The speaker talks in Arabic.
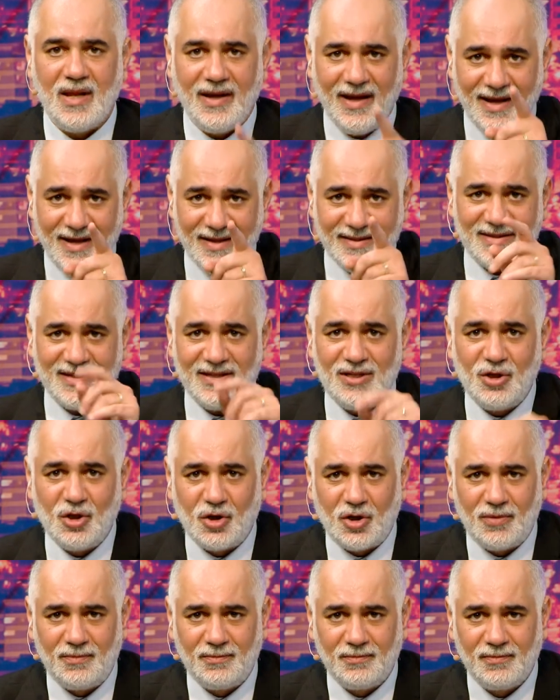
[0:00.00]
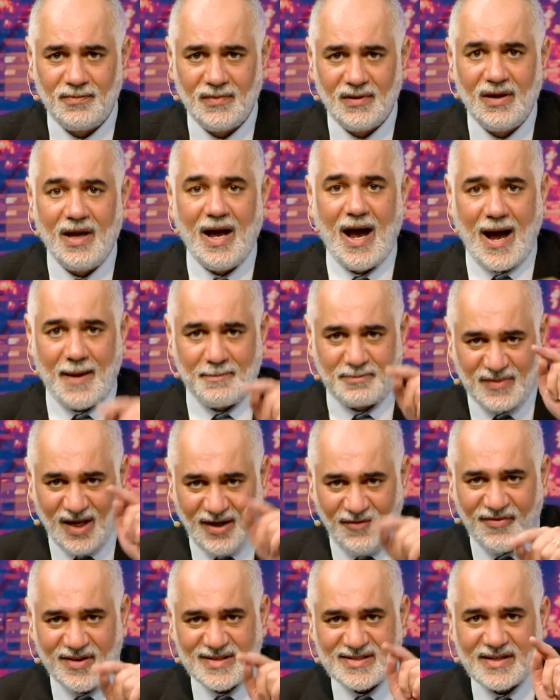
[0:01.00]
انت اليوم عم
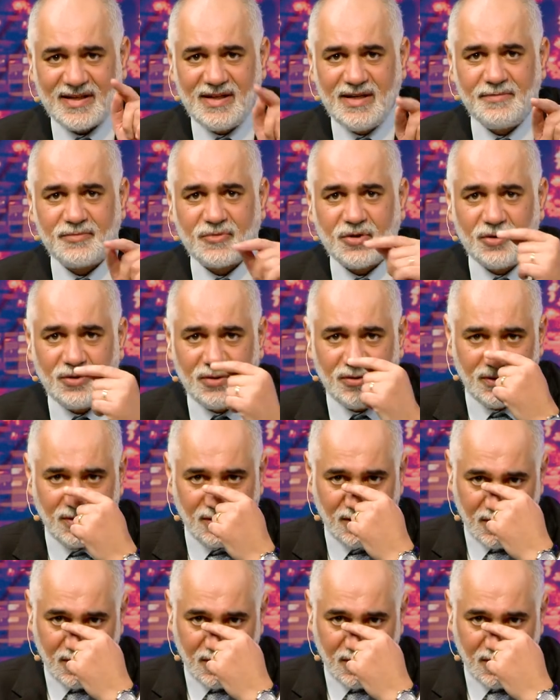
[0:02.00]
تحفظ كلمته